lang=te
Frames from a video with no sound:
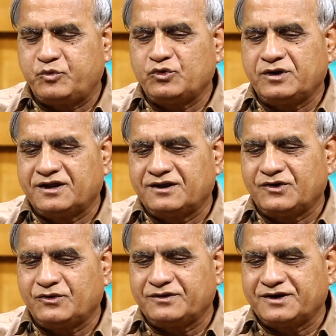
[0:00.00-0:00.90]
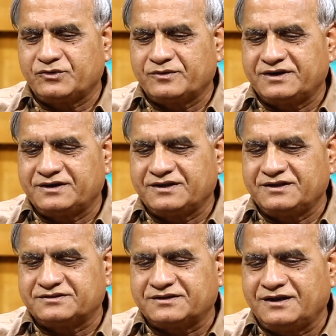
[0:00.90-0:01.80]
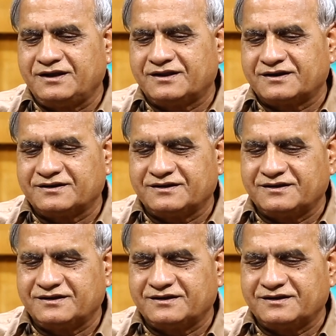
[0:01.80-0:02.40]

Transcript: పూనాలో ఉన్నటువంటి స్కిల్లర్